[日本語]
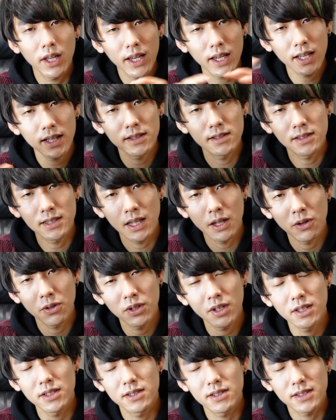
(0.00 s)
ないはずなの
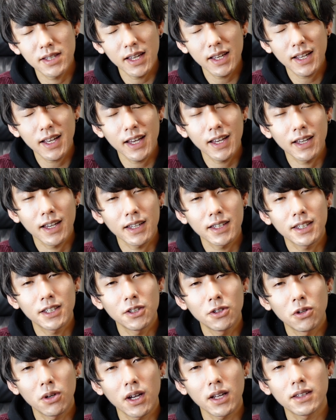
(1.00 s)
に世界が
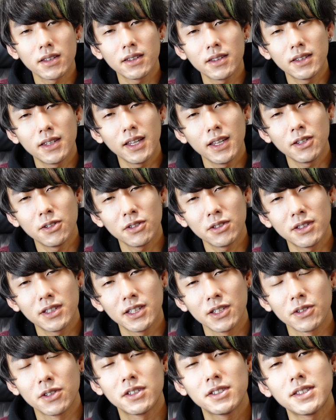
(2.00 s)
広がっているっ
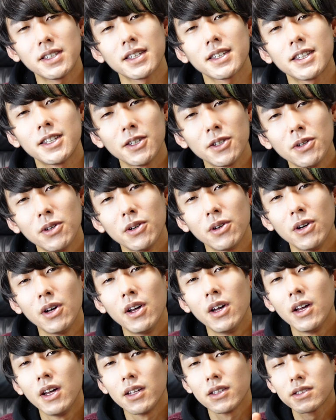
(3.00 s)
ていう奇跡を
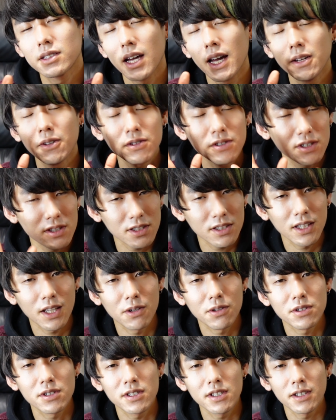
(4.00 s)
楽しん
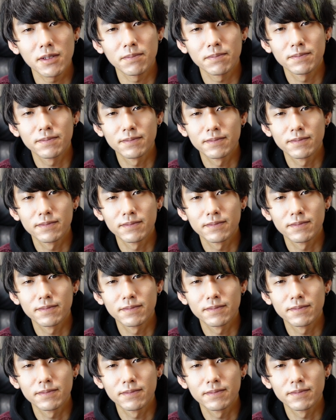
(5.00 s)
でほしい。